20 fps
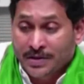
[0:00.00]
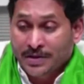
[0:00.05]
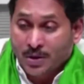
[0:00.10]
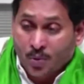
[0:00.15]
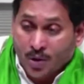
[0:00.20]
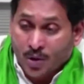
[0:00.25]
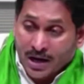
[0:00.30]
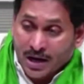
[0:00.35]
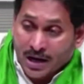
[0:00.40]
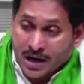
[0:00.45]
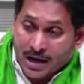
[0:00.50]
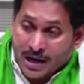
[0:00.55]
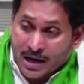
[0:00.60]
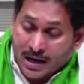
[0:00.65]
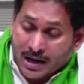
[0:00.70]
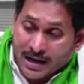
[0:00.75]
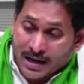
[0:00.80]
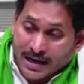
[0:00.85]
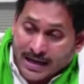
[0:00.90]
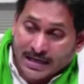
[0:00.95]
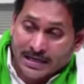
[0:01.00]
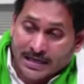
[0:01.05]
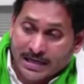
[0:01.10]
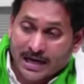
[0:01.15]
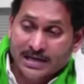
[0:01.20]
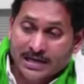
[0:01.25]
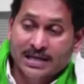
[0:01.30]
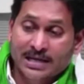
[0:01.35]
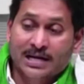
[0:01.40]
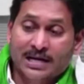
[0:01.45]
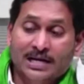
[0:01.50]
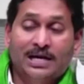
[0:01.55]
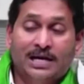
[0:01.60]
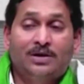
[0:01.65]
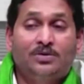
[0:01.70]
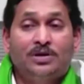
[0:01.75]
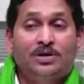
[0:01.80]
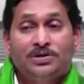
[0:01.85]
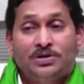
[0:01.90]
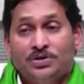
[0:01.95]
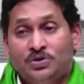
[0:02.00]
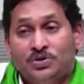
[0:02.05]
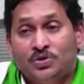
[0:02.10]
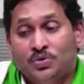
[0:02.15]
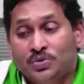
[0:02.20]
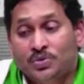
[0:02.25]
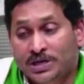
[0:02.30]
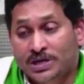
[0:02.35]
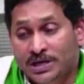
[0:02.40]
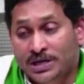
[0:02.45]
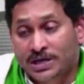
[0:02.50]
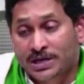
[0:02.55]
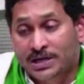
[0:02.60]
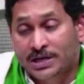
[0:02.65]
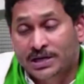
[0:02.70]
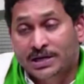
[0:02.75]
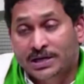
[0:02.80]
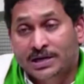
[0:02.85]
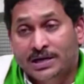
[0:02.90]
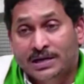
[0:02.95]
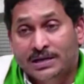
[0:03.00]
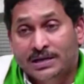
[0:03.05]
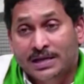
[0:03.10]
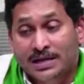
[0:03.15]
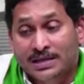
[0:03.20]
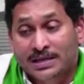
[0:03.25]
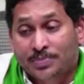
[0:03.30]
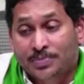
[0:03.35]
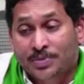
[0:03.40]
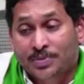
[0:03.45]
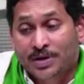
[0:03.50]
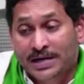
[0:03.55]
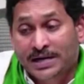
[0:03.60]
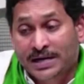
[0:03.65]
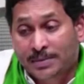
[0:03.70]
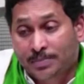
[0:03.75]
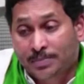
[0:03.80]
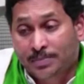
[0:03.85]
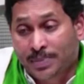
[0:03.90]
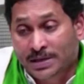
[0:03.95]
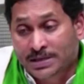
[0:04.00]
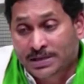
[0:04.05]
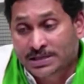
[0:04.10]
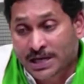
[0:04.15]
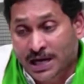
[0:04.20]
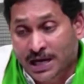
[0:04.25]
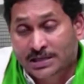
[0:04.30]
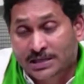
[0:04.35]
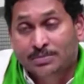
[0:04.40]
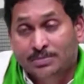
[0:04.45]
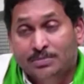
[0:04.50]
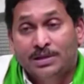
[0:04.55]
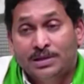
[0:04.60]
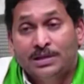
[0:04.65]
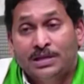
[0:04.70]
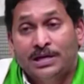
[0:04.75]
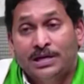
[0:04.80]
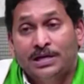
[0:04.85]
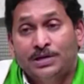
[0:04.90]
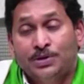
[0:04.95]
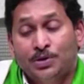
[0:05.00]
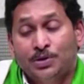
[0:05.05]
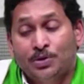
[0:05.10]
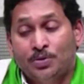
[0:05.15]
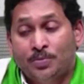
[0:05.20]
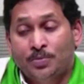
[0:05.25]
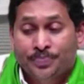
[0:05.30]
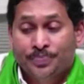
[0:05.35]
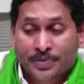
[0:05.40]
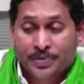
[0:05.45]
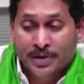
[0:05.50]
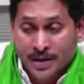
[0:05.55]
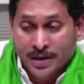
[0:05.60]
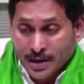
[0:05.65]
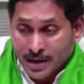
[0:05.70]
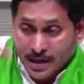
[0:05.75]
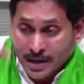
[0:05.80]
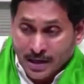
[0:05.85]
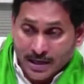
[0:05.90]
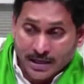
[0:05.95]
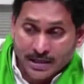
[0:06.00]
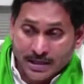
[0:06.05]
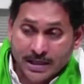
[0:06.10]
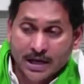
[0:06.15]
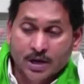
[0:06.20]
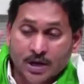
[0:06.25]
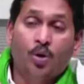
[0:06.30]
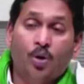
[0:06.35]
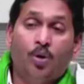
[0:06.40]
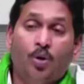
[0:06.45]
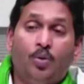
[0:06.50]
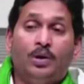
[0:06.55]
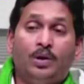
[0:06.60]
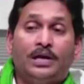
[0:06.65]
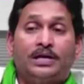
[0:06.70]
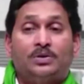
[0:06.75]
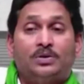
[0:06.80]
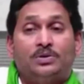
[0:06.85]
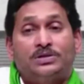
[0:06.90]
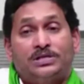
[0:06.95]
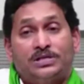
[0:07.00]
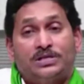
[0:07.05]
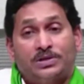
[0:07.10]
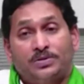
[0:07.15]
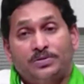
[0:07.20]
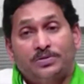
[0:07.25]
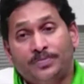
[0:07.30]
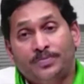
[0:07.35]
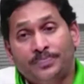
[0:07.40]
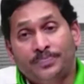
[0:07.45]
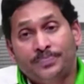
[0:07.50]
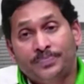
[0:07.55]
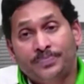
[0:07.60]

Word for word: అదే ఒక హెక్టార్ దాకా కూడా తీసుకుంటే దాదాపుగా డెబ్బై శాతం మంది రైతులు ఇదే కోవలేకి వస్తారు